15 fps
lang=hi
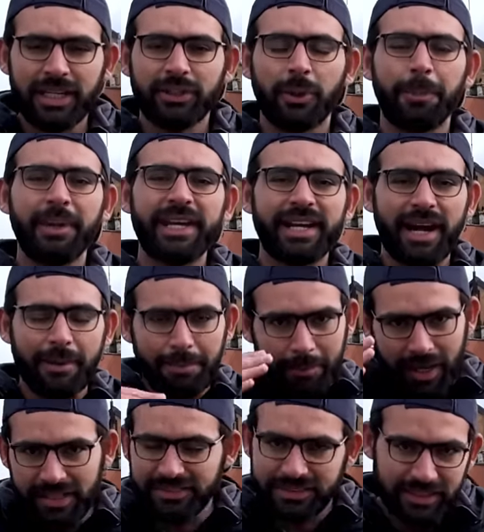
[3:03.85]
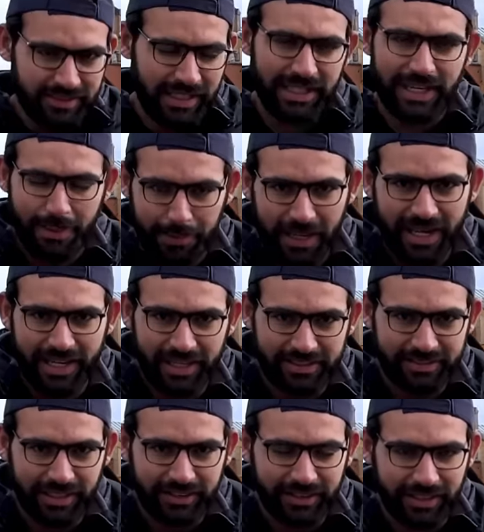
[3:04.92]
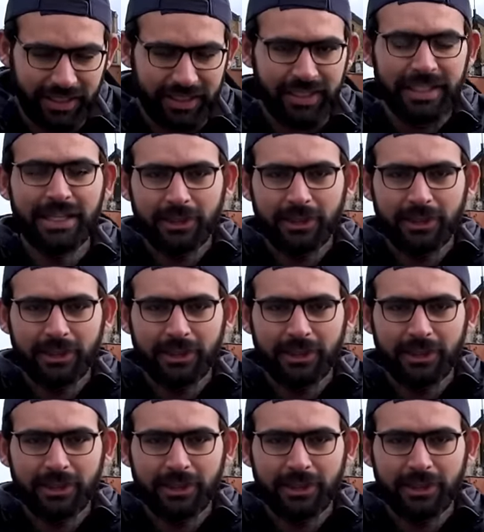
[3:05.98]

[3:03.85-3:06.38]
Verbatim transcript: तो फिर आप मास्टर्स के लिए अप्लाई कर सकते हैं